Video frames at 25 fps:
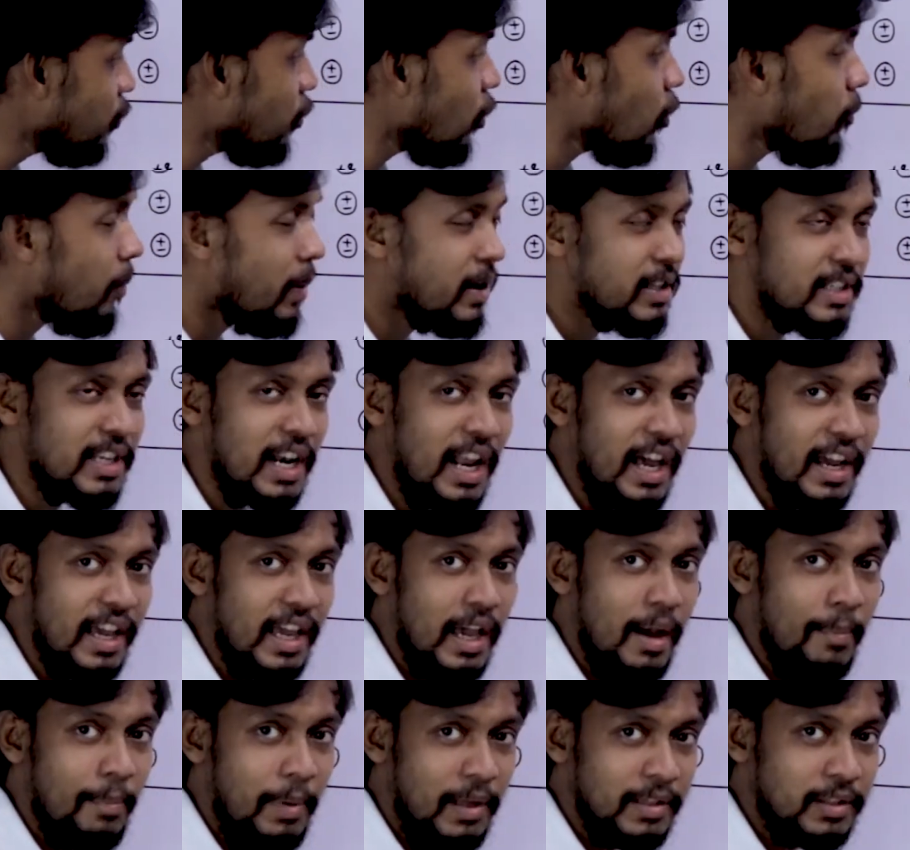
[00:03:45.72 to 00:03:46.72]
ऊपर चला
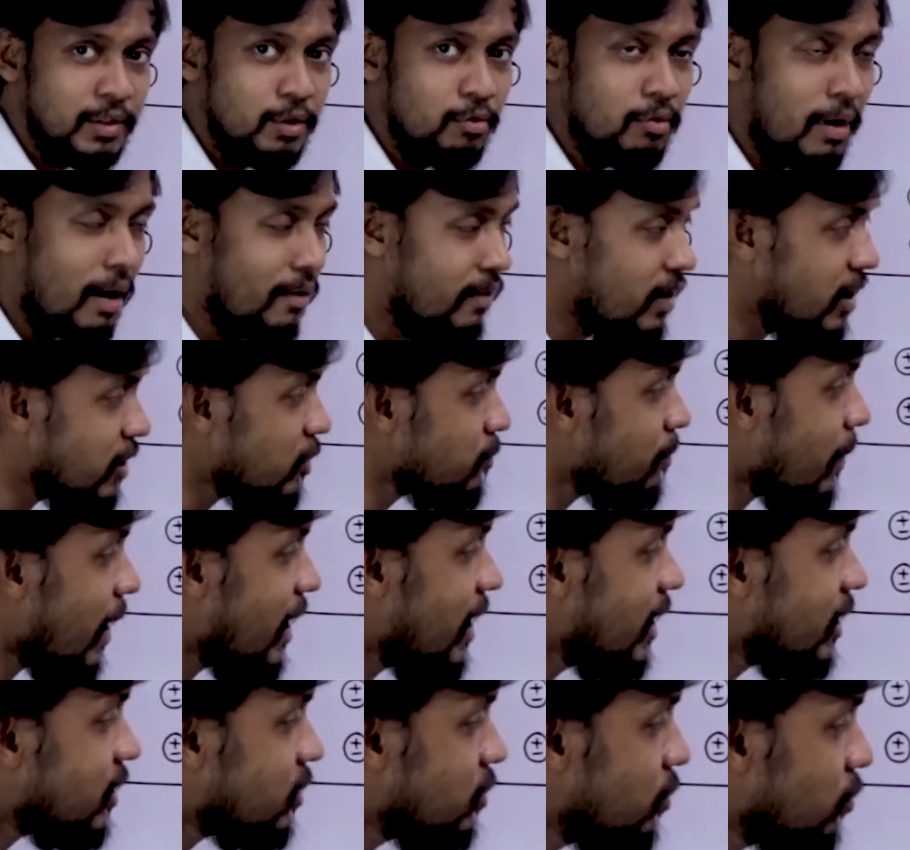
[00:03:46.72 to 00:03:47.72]
गया प्लस क्यू आवेश
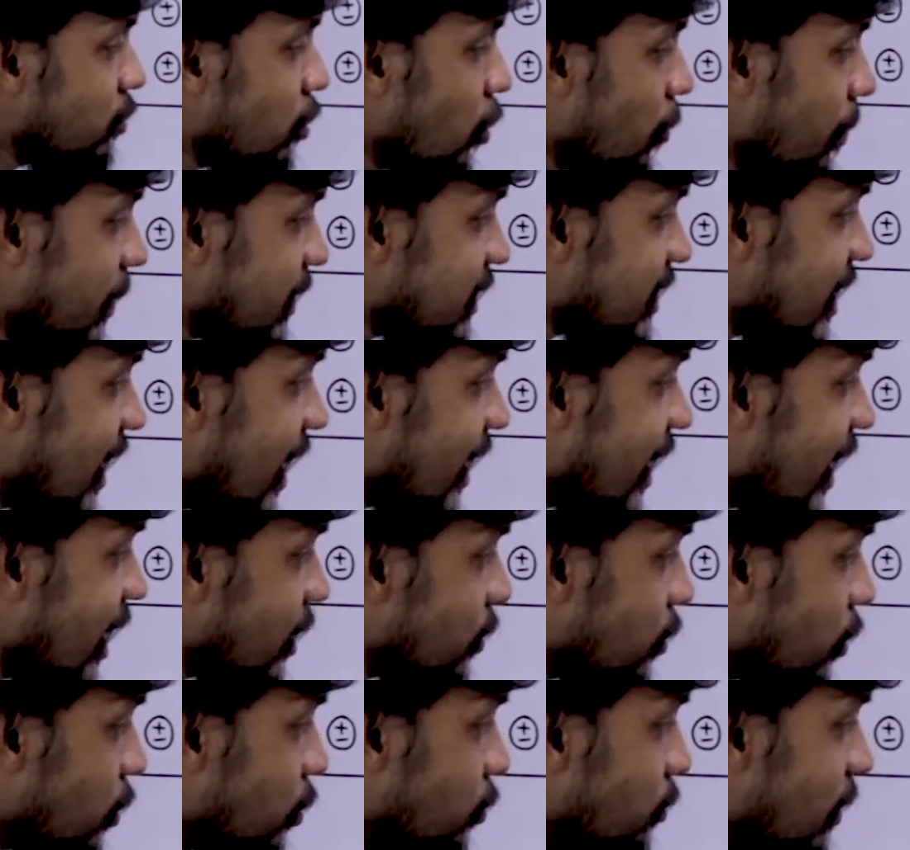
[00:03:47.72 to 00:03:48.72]
माइनस क्यू के ऊपर चला गया
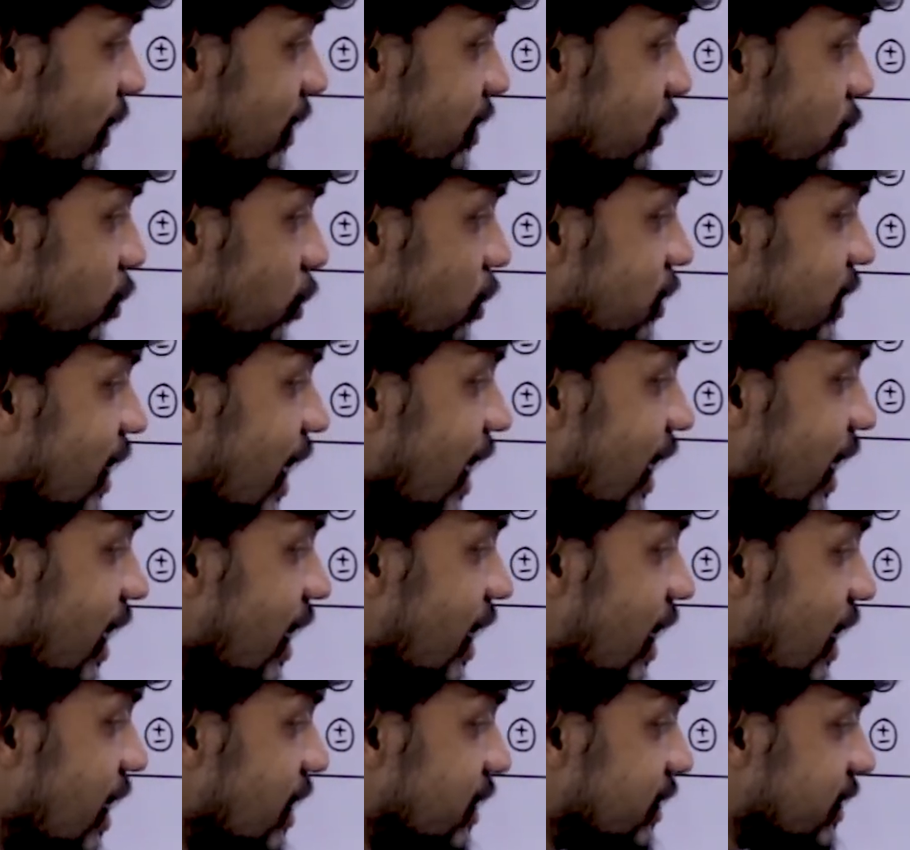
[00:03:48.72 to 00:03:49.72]
तो ट्वेल्व जीरो हो जाएगा
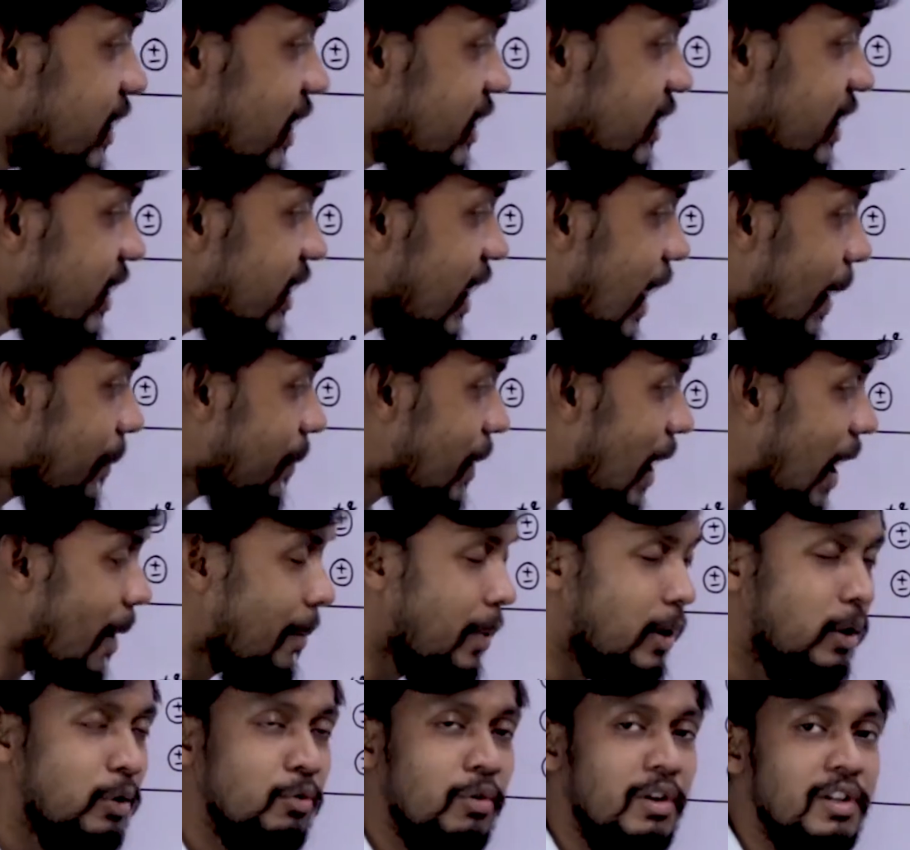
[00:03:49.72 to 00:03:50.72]
जैसे ही आप यहाँ
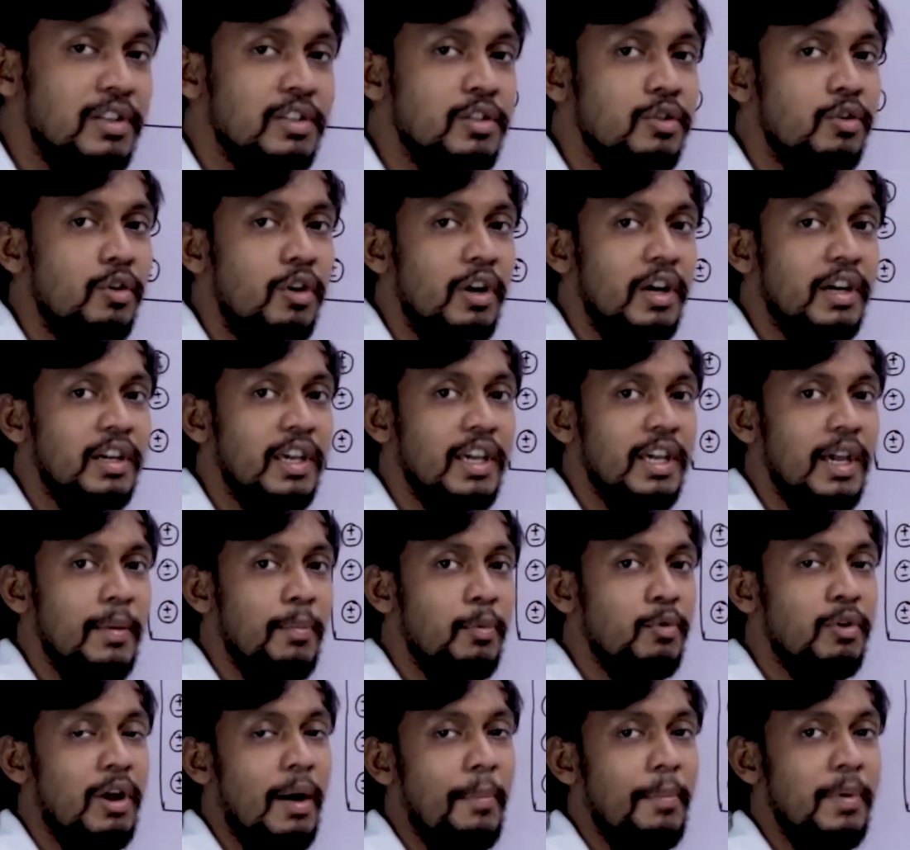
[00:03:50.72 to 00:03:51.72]
पे ट्वेल्व जीरो रखेंगे
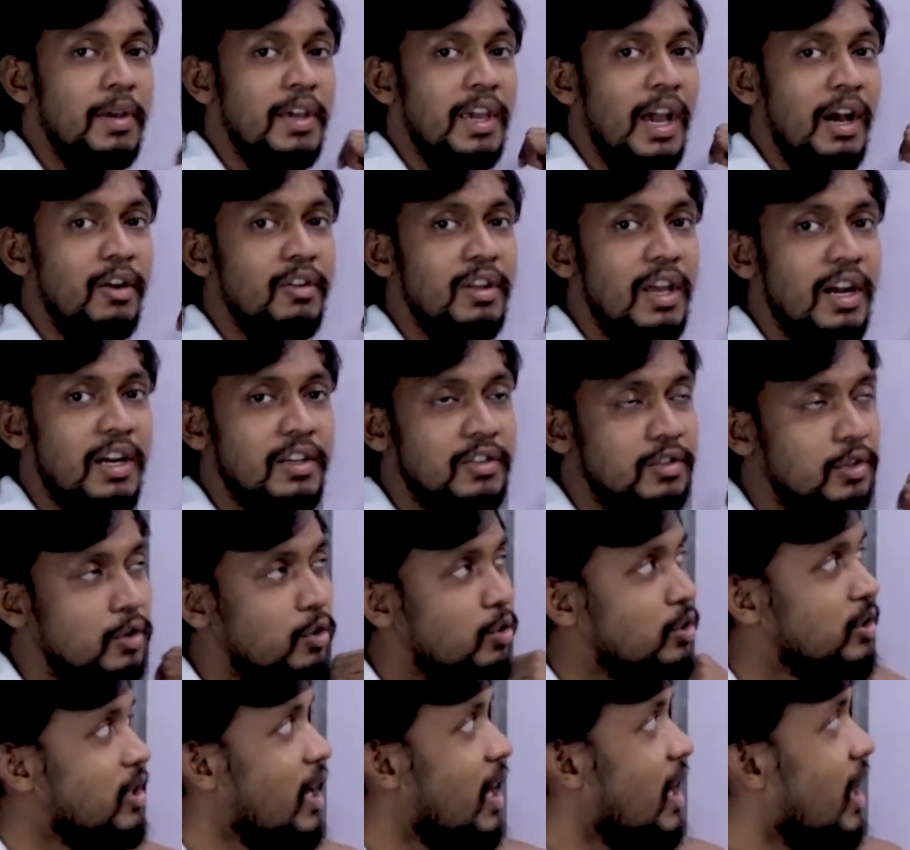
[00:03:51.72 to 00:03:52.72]
पूरा पी क्या हो जाएगा जीरो
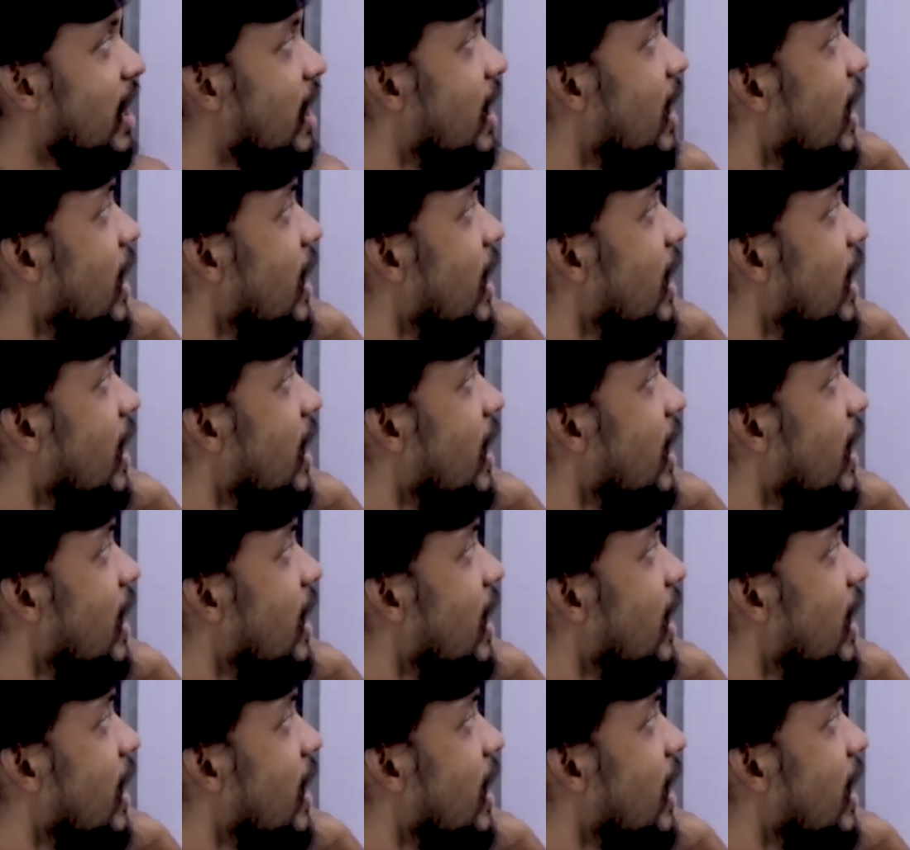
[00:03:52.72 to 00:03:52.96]
हो जाएगा